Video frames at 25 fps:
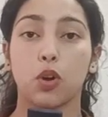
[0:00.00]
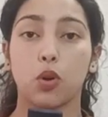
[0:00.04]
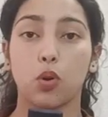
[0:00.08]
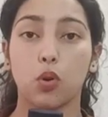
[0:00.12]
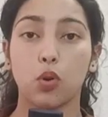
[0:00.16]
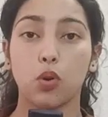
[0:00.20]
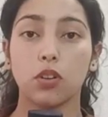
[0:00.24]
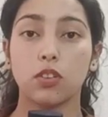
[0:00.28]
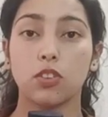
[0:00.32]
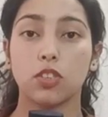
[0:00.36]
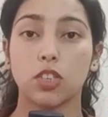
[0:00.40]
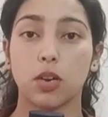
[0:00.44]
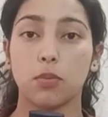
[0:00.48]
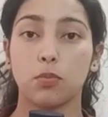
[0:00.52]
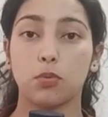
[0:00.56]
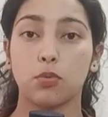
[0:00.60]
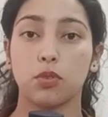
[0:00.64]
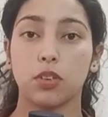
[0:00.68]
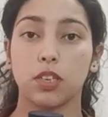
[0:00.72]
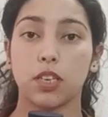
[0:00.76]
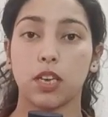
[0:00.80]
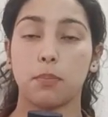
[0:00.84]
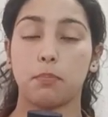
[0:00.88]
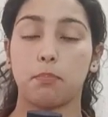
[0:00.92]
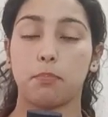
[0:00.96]
और जब
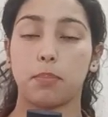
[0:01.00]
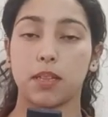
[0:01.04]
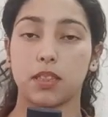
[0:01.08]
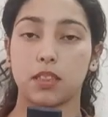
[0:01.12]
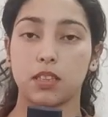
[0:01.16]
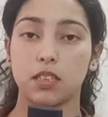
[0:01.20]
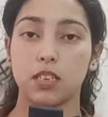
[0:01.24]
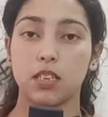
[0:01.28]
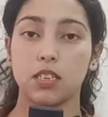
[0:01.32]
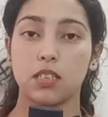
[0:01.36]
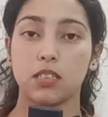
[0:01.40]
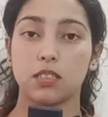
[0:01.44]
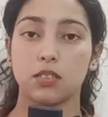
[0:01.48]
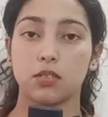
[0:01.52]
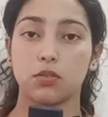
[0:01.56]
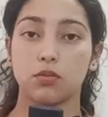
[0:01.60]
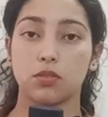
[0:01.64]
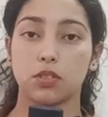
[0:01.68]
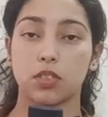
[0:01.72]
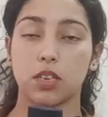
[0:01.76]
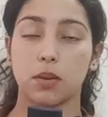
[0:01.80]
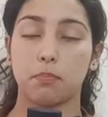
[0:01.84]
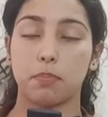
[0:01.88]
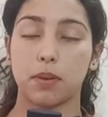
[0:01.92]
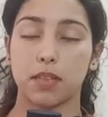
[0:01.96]
उनके पत्नी
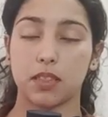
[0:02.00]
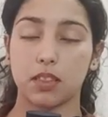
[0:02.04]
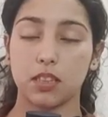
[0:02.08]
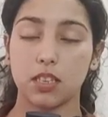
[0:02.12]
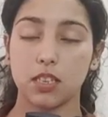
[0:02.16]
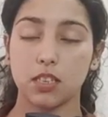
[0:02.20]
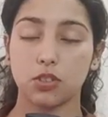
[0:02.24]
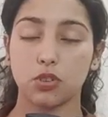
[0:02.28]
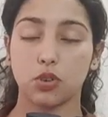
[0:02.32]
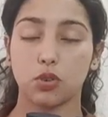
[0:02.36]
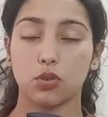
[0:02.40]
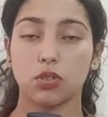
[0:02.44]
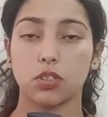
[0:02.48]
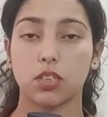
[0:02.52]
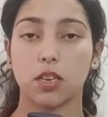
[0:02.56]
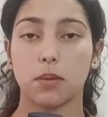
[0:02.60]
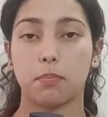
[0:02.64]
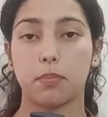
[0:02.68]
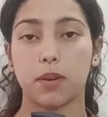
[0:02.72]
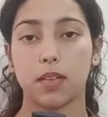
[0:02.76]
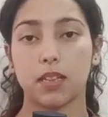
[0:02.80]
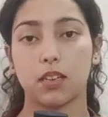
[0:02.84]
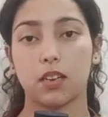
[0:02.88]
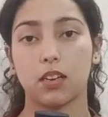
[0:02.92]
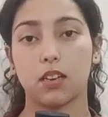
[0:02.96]
उसके पत्नी से और उसके
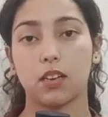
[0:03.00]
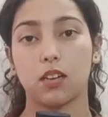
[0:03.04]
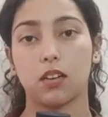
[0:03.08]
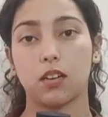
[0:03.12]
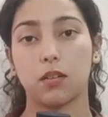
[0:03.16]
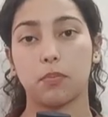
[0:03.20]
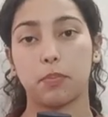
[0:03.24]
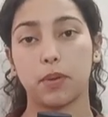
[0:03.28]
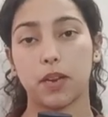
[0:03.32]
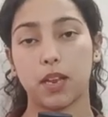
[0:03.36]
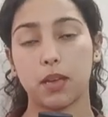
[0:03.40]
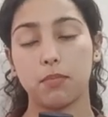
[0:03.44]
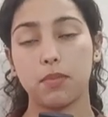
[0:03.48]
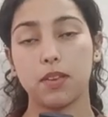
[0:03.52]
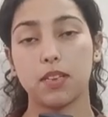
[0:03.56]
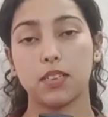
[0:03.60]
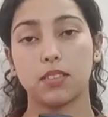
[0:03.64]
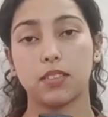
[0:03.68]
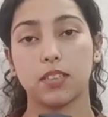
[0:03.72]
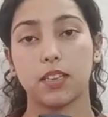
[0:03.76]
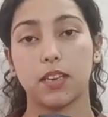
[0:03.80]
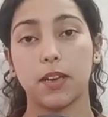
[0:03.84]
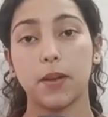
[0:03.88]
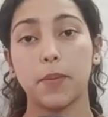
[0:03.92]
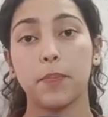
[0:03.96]
प्रेमी
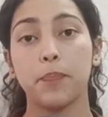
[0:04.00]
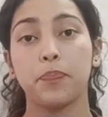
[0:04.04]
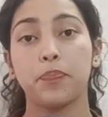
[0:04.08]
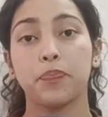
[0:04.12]
से